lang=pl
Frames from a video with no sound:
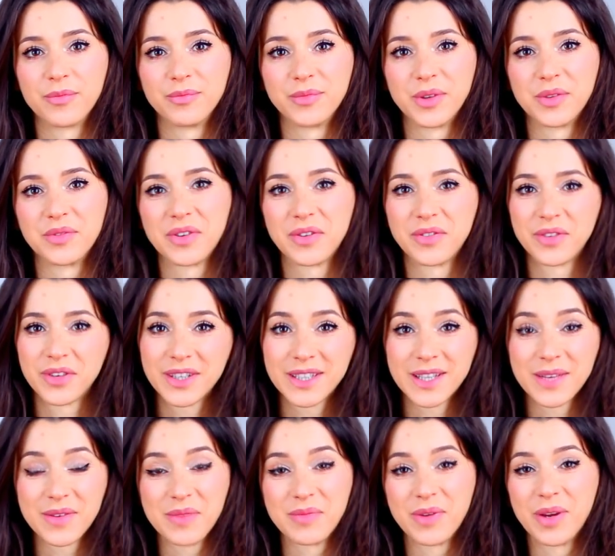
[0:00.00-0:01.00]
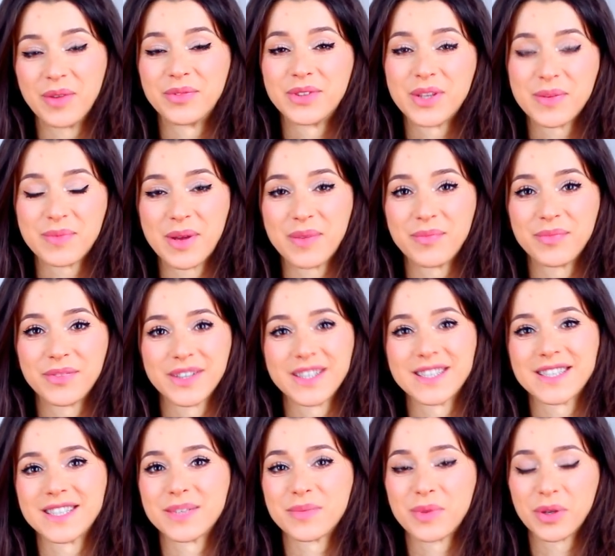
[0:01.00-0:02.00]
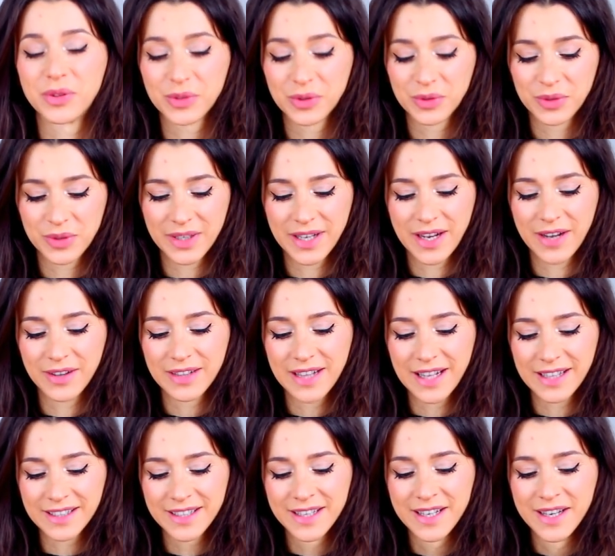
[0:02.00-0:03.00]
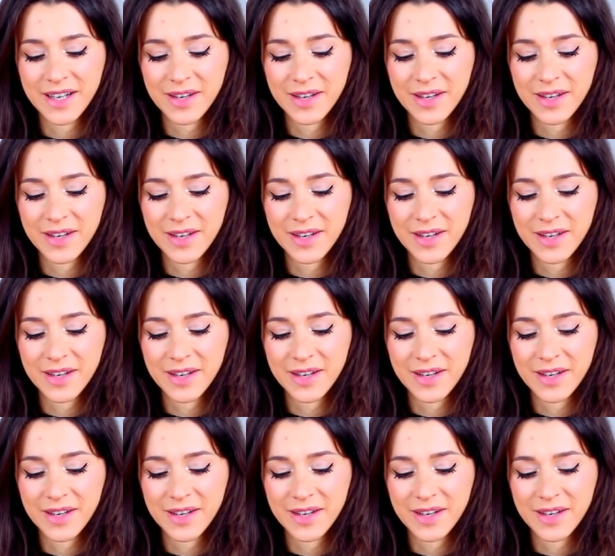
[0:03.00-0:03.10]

moim faworytem i moim typem. To jest też produkt, który ja od lat